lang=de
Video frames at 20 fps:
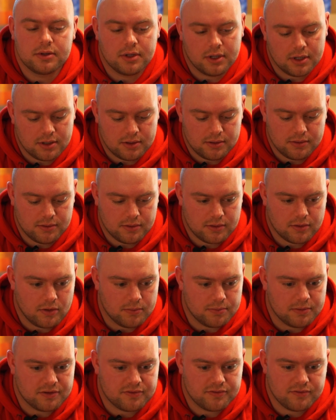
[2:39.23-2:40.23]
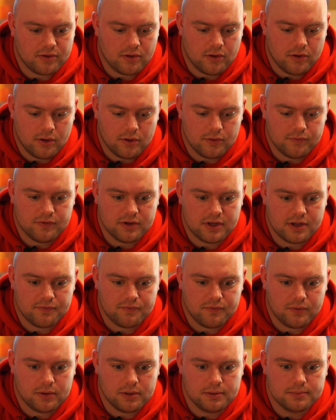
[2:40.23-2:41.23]
Da kommt das auch häufiger
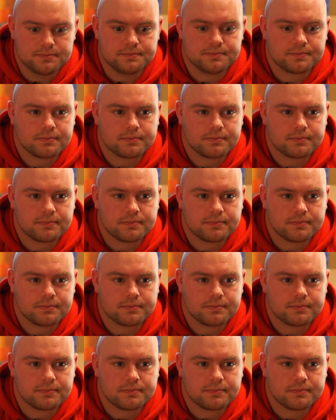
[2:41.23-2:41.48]
vor.